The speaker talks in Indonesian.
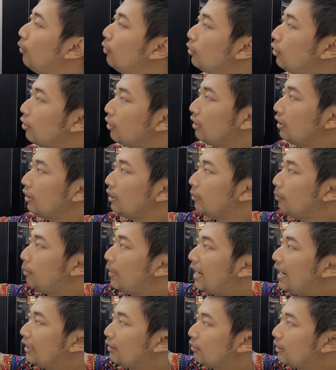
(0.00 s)
untuk
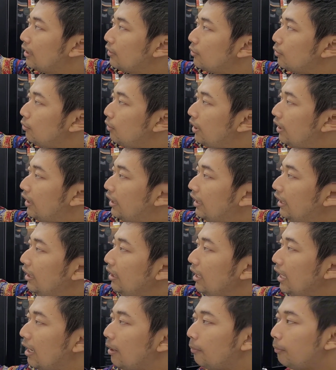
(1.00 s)
pengaturan suhu ini,
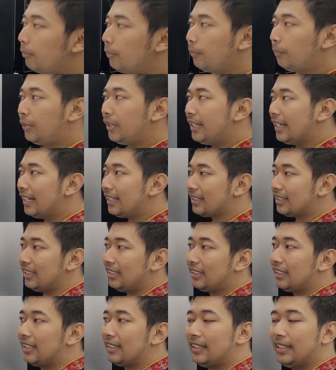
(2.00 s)
biar
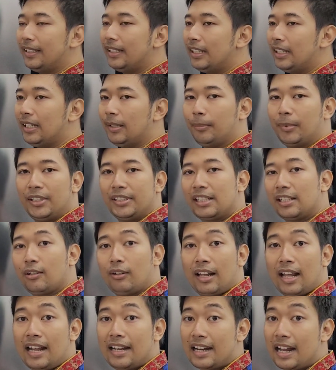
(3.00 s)
tidak dipencet
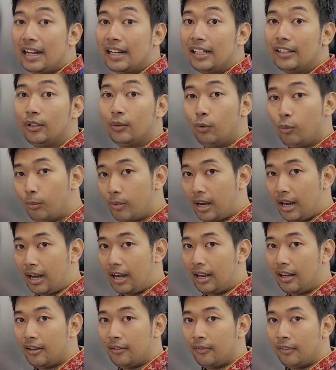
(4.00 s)
oleh anak-anak di
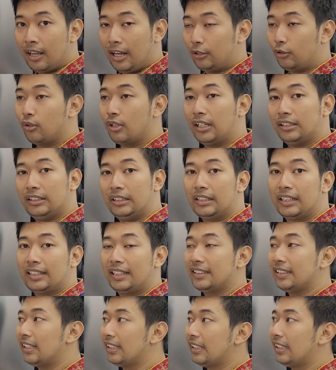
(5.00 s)
rumah atau enggak di
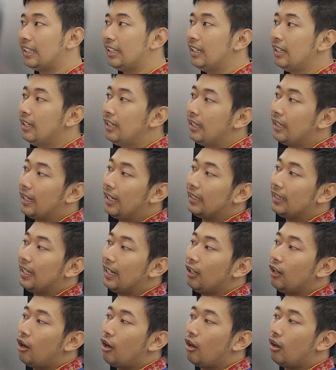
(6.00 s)
setting-setting,
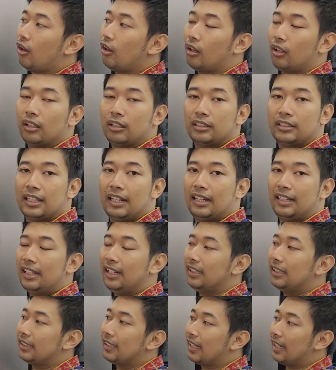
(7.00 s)
kita lock.
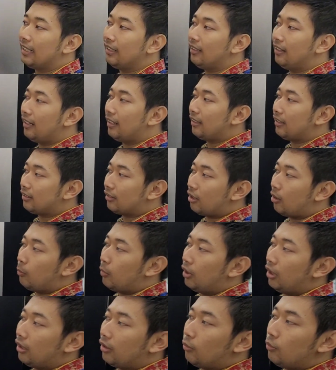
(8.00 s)
Caranya ditekan
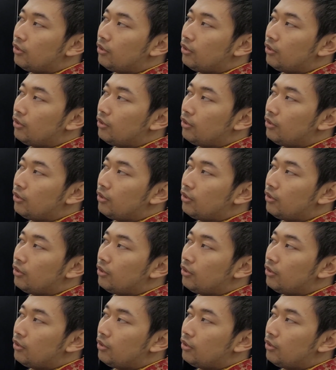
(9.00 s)
tombol